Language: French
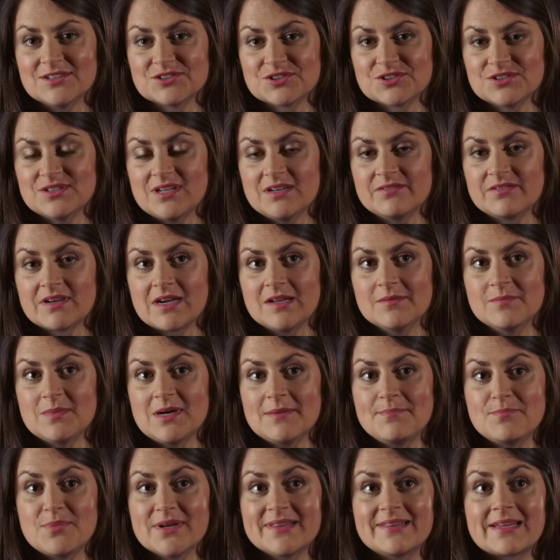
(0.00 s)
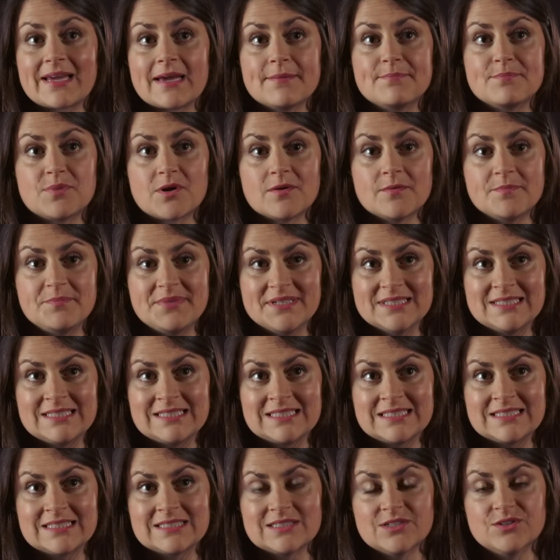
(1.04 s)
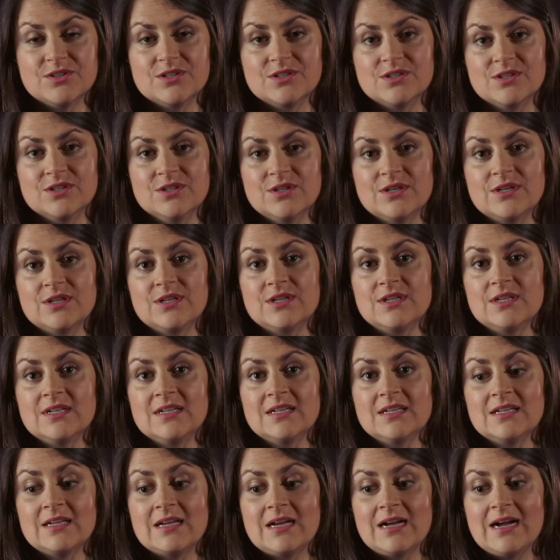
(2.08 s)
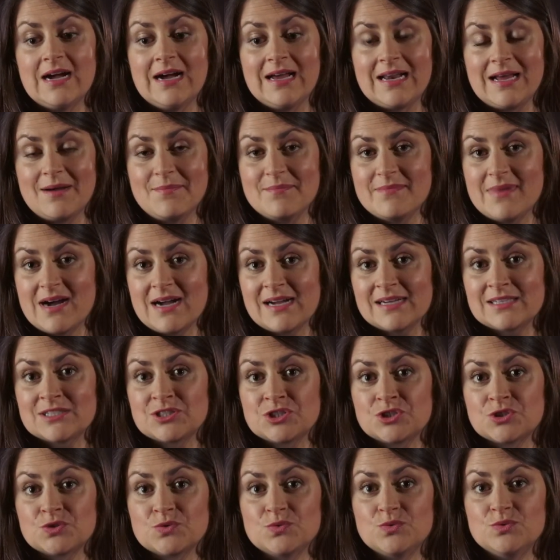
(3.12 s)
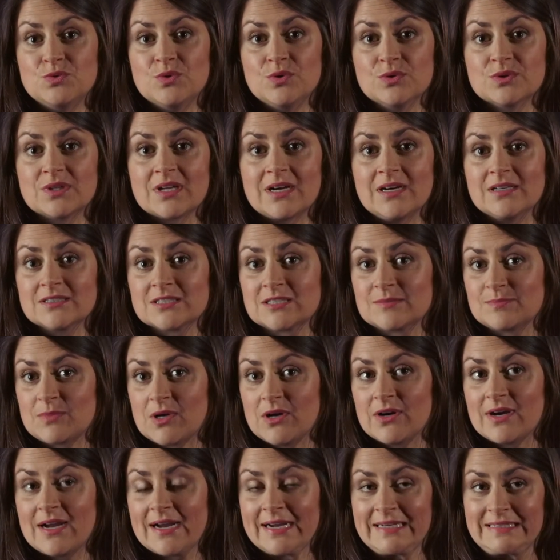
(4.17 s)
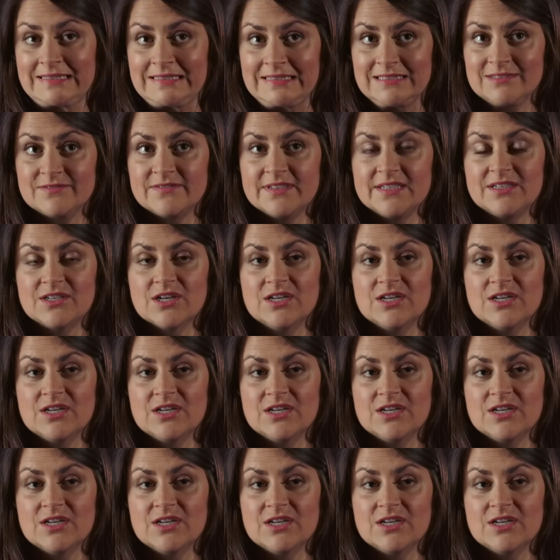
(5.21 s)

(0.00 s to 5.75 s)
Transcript: dans un environnement pas très propice euh, à la marche ou au transport actif et